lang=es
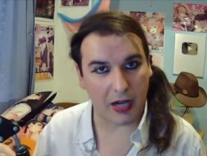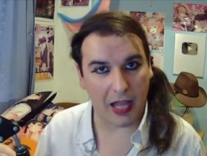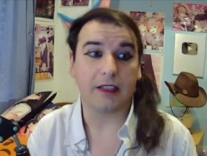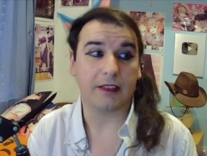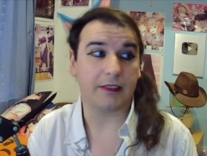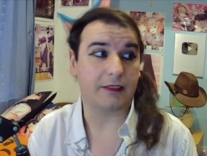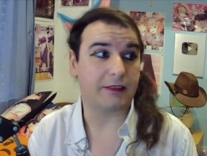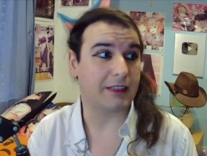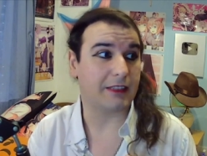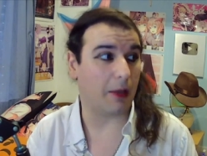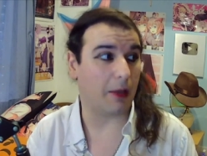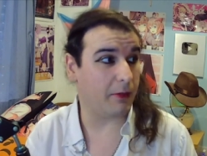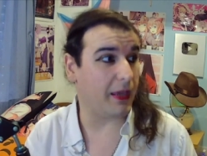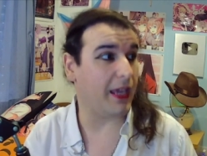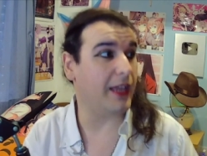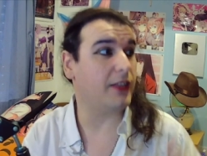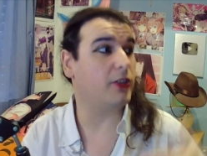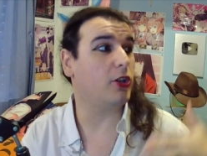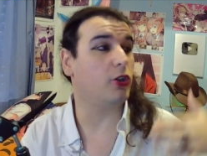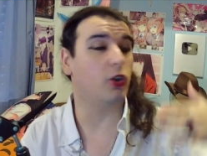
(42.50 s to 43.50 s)
También
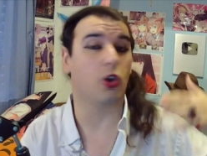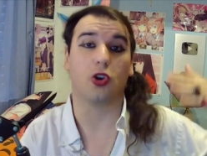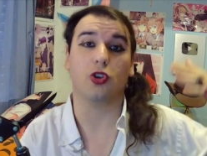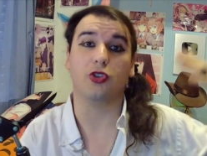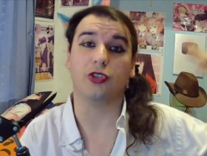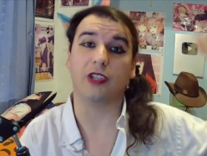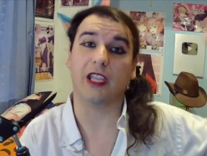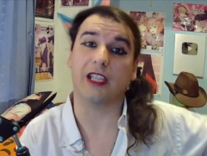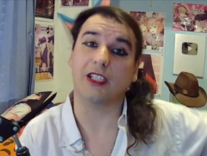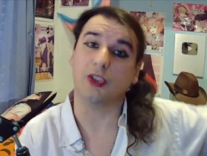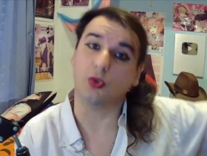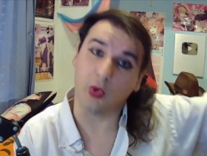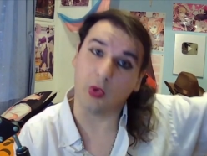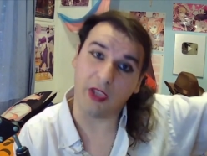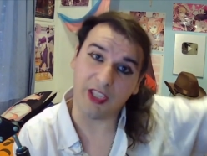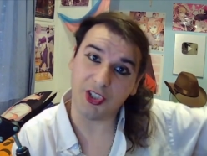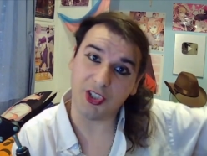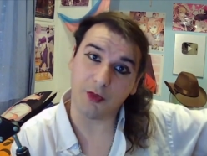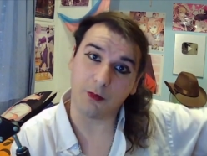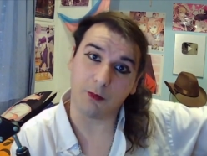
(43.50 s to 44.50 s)
lo conté en Twitch,
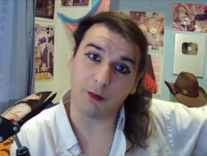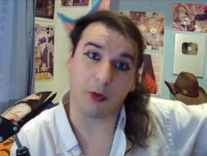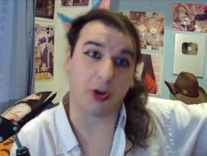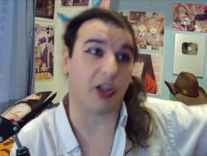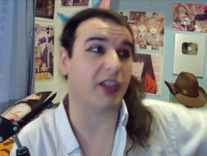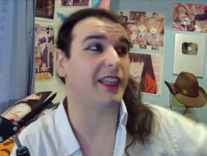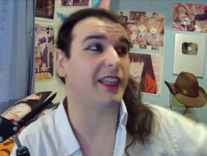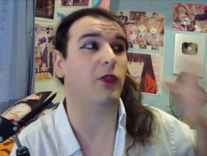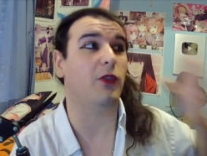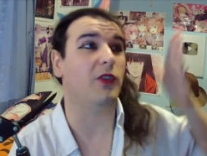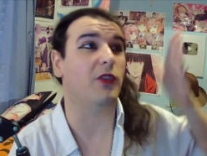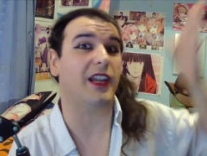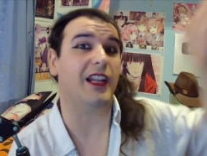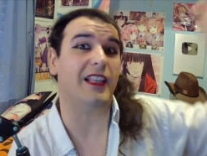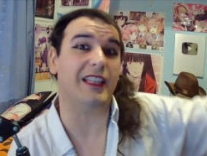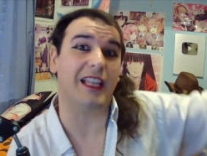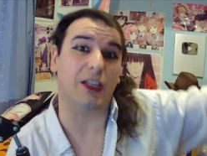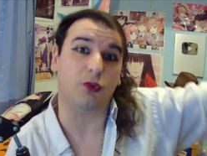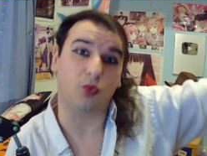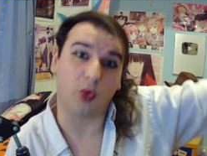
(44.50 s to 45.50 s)
porque tengo un canal de
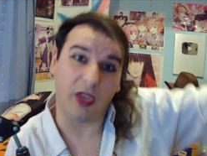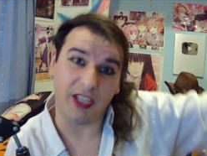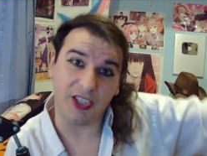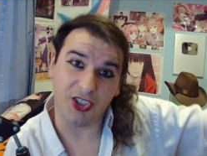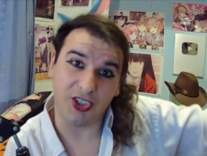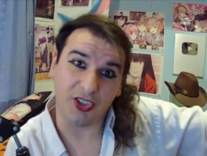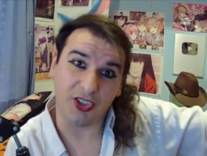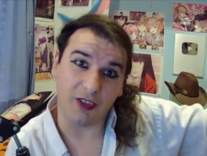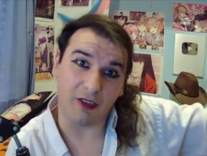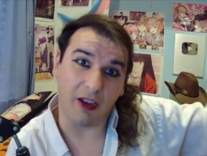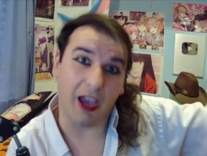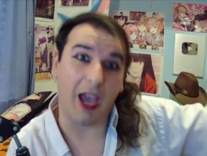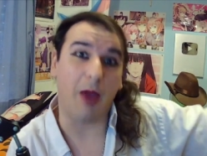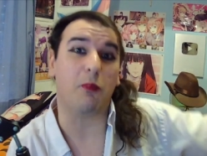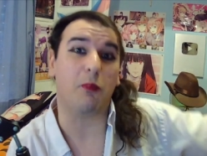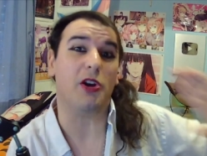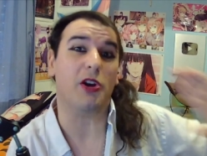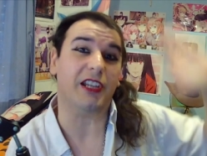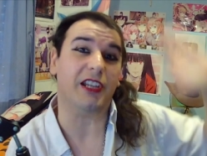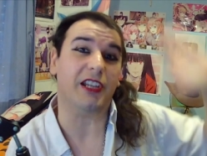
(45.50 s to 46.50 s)
Twitch. Eh, pueden ir
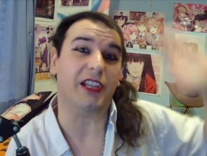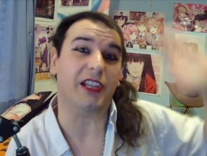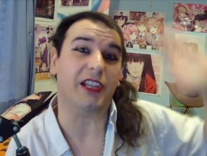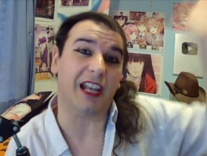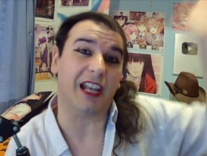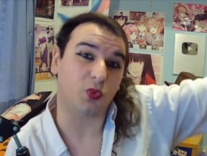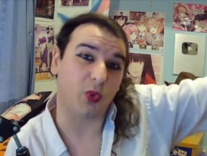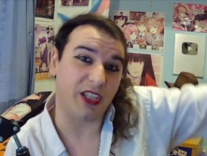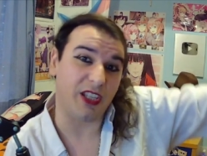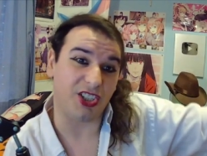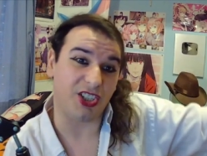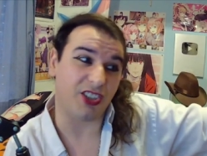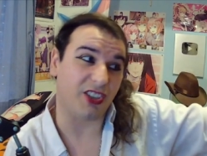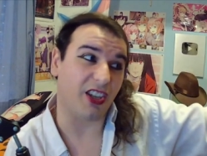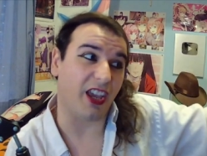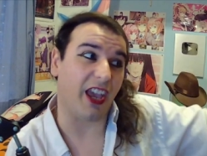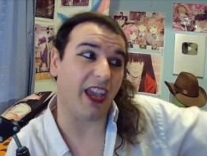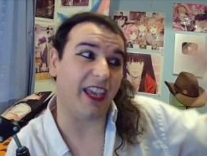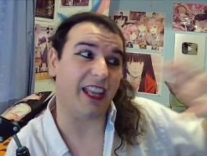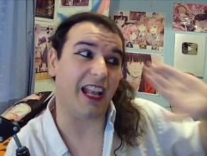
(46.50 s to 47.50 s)
a Twitch, e
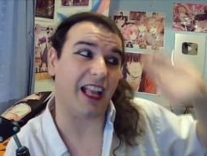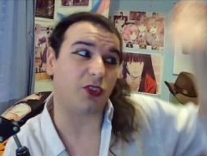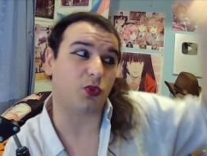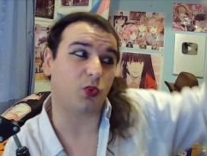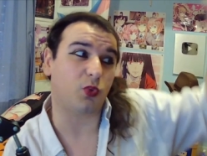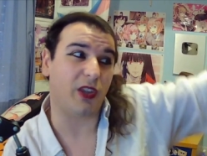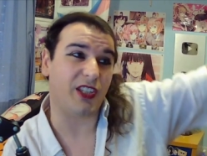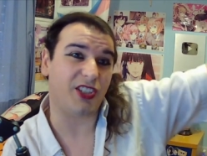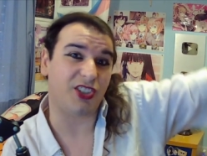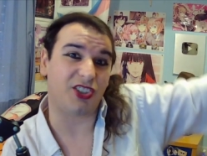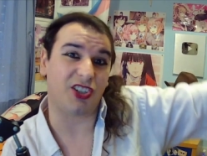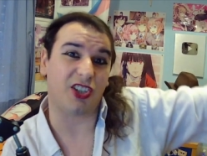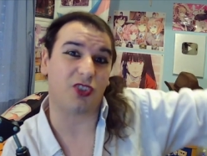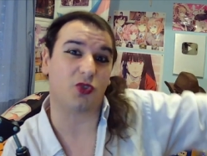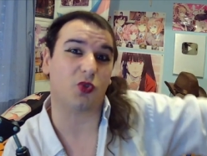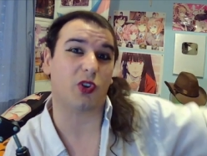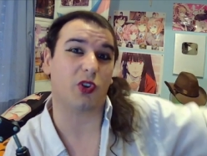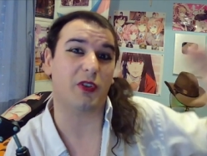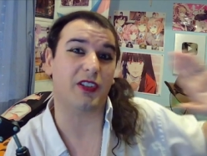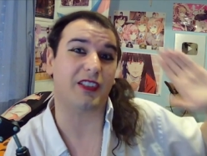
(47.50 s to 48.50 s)
ir a Twitch y
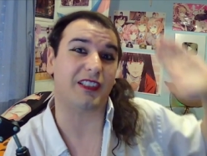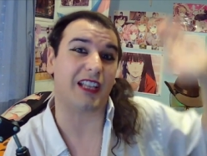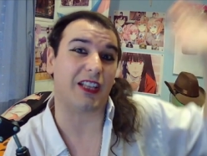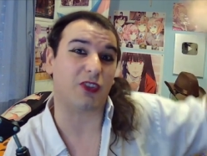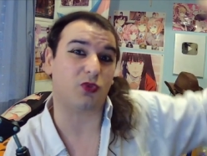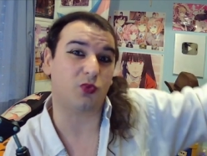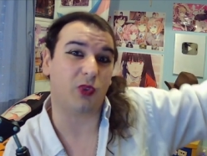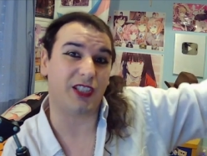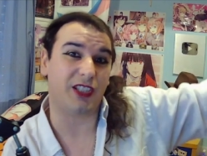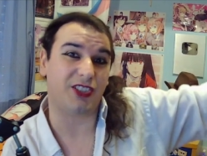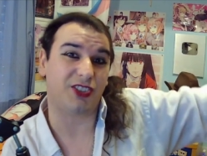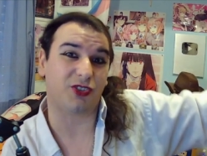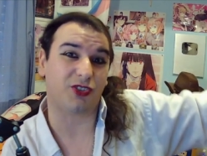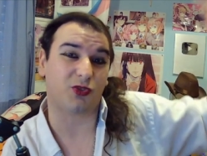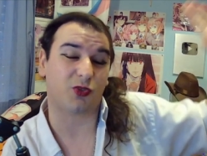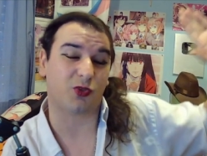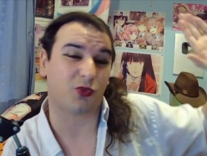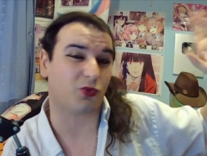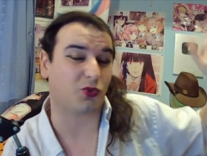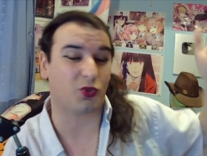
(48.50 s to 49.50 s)
suscribirse a Twitch,
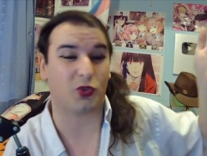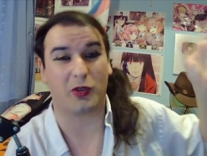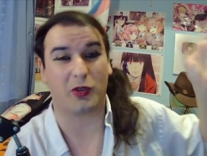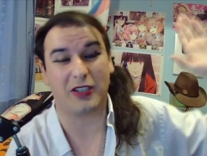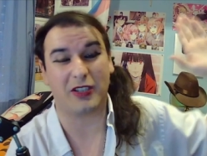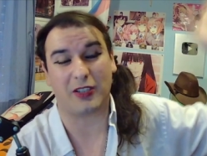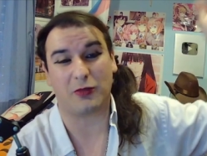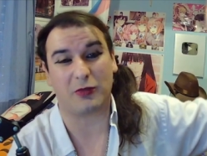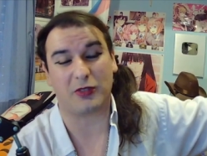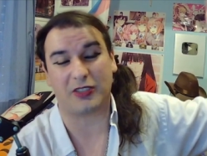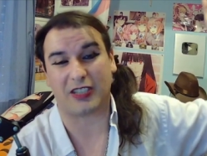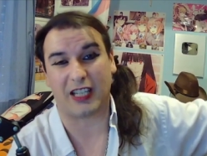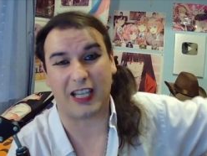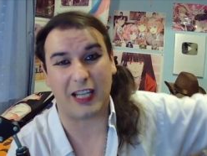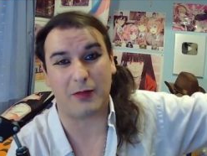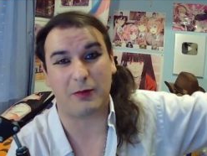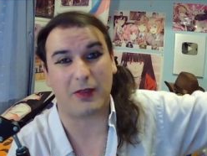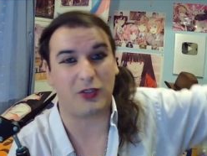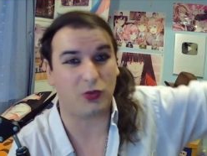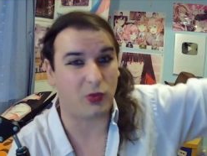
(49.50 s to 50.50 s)
suscribirse seguirme en
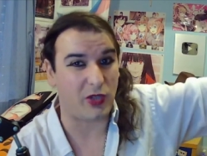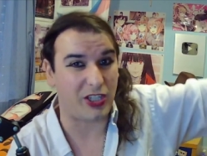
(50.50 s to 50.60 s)
Twitch.